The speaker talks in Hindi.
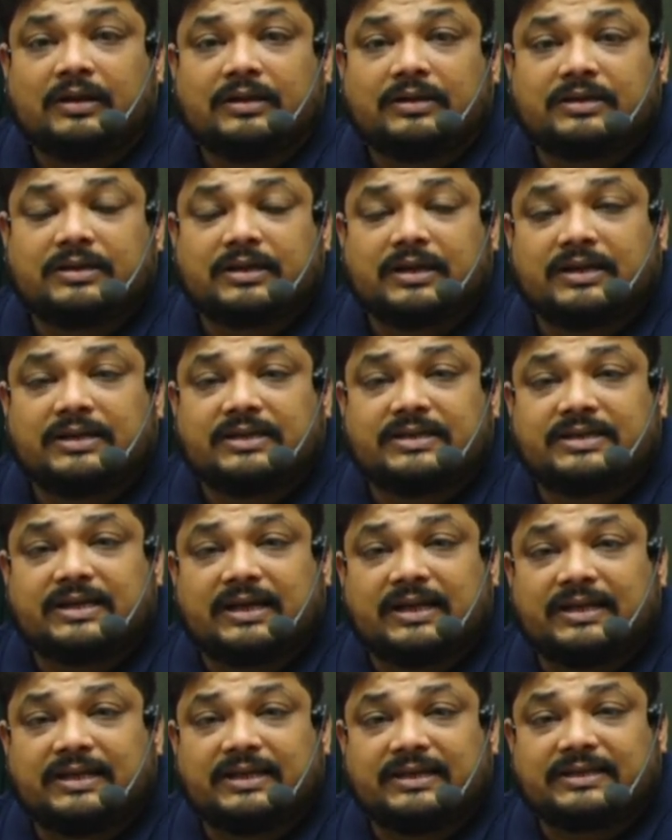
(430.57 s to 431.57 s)
जरा
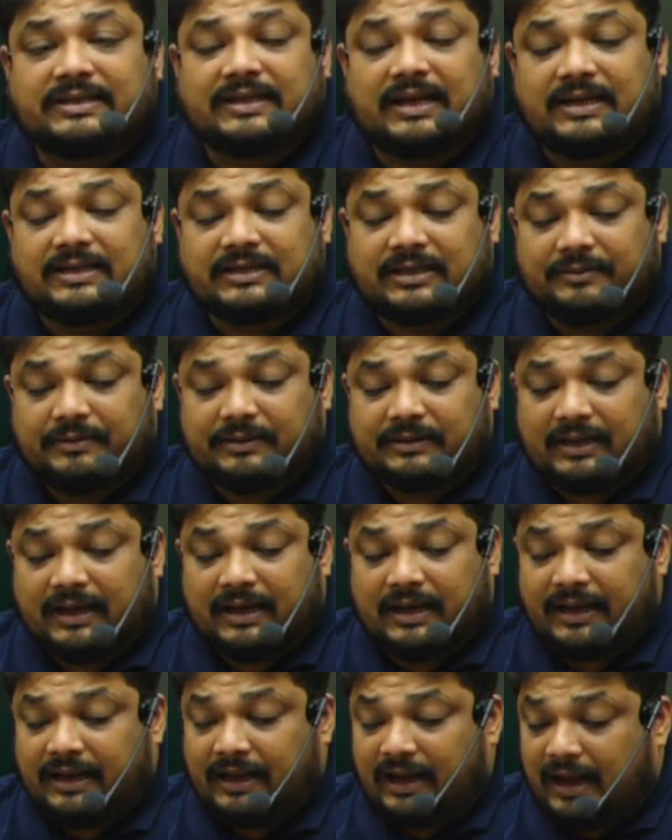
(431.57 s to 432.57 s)
जल्दी से आंसर
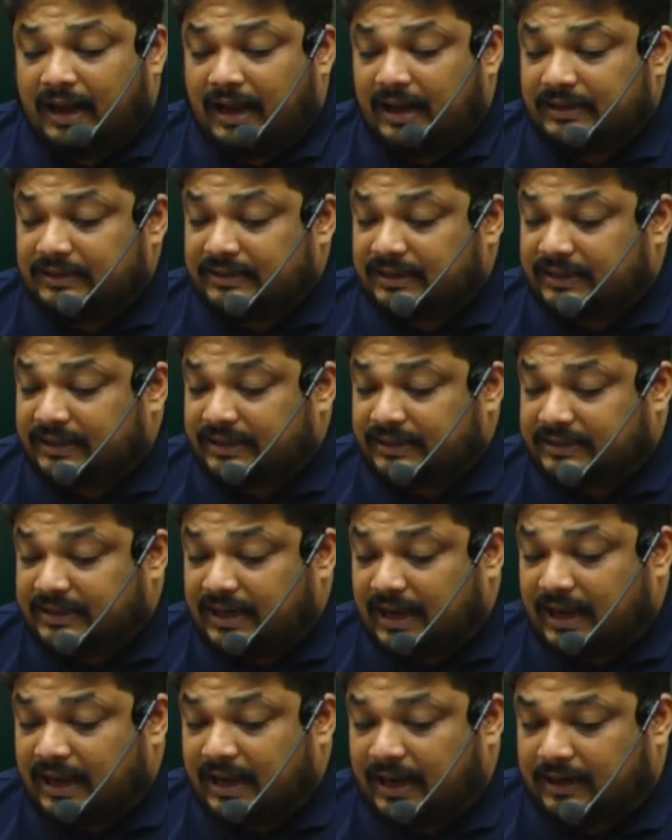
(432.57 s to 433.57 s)
बताएं आंसर
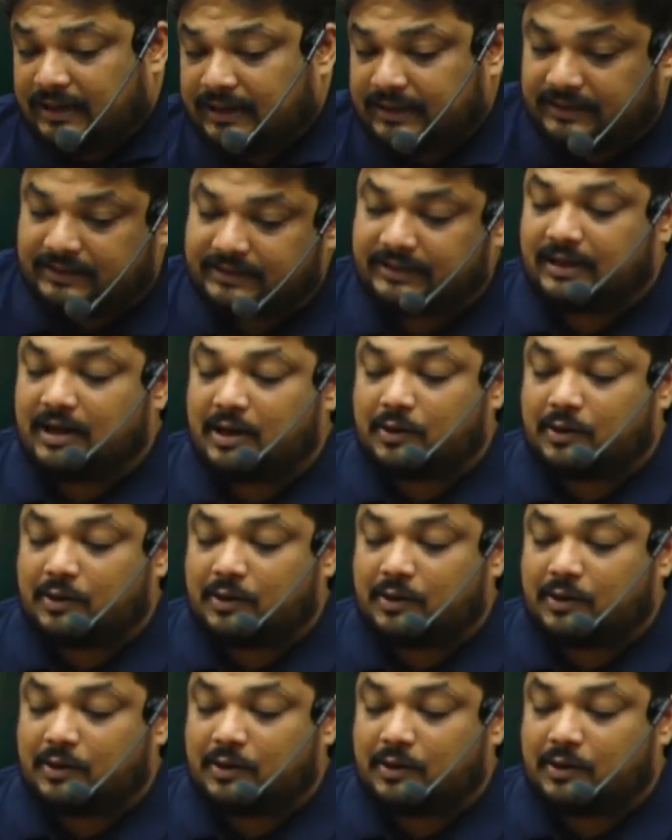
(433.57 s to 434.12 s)
किसका आया किसी का